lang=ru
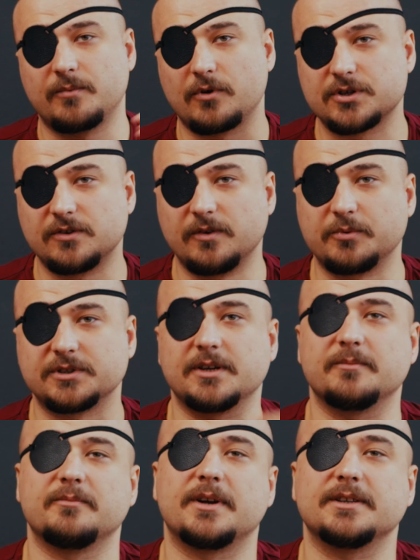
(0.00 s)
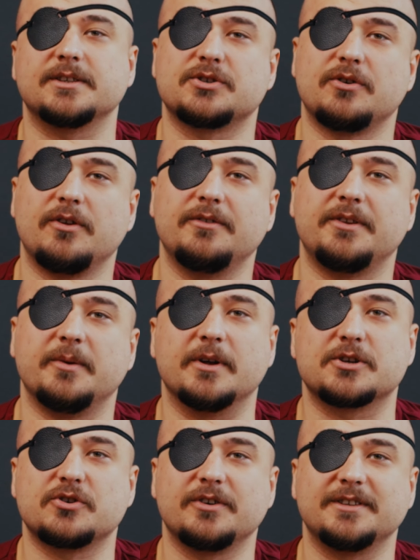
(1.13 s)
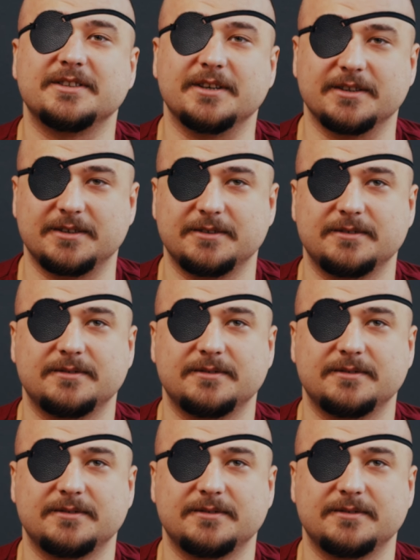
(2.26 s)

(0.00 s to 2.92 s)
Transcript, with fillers: В прошлом выпуске произошел небольшой инцидент.